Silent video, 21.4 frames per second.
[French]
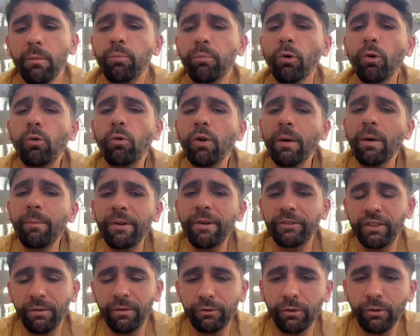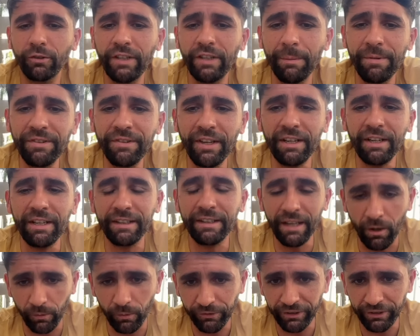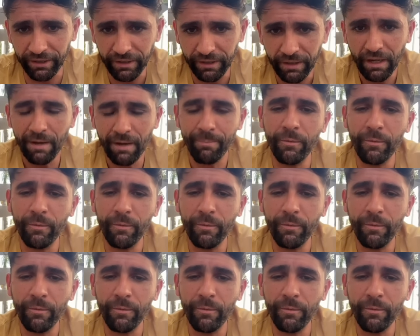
Pourquoi Parce que votre capital est garanti.